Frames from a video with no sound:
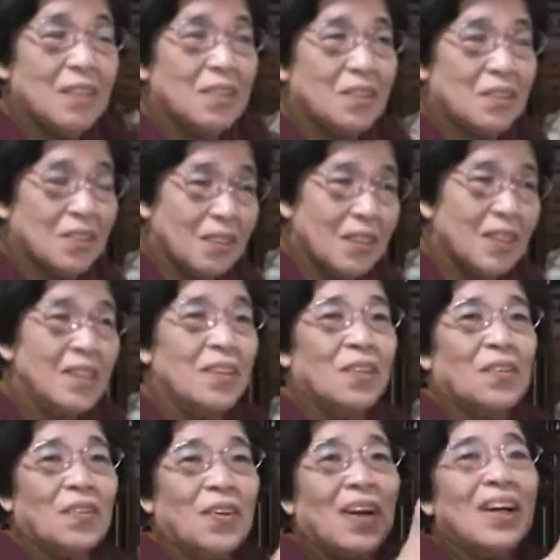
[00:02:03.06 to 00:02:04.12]
それから
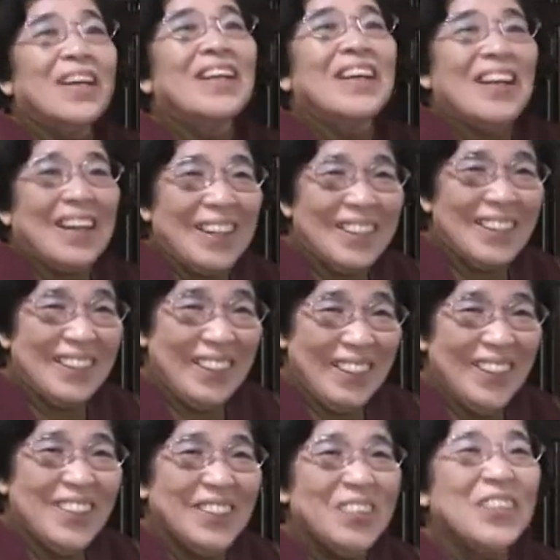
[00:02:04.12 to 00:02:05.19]
この這い上がっ
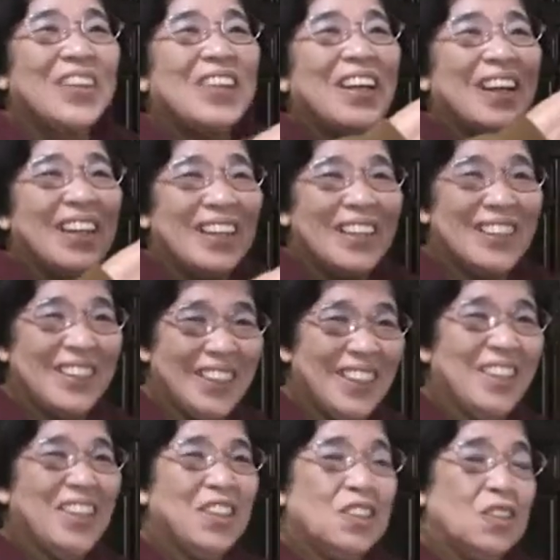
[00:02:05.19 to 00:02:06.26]
て上に上がって
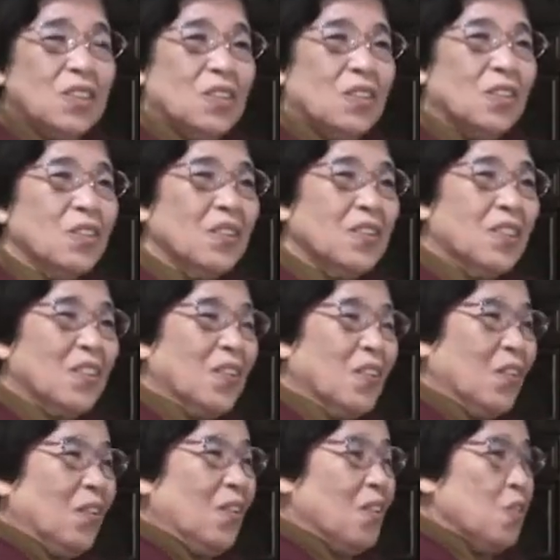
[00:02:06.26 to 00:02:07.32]
そうして
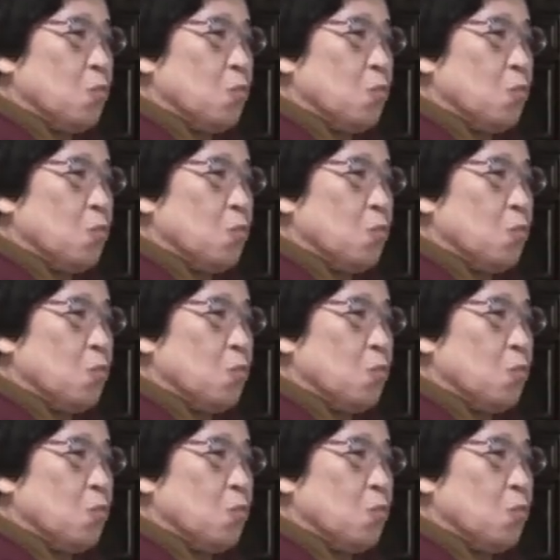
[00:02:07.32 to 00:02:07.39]
こう